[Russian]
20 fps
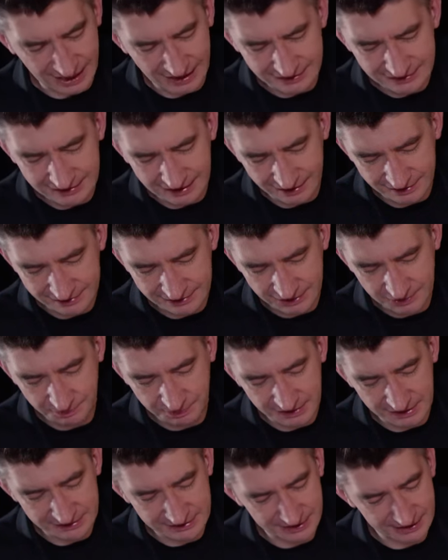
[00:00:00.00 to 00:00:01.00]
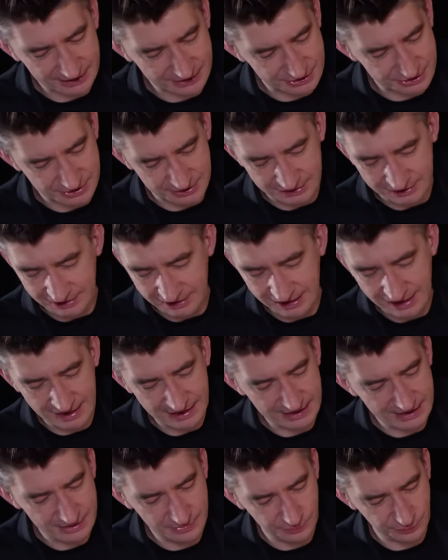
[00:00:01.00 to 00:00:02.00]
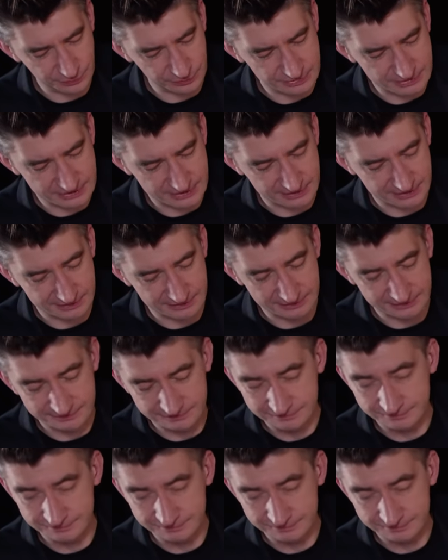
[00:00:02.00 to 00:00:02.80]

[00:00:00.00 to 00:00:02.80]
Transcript: Аналог продакшн для импульса.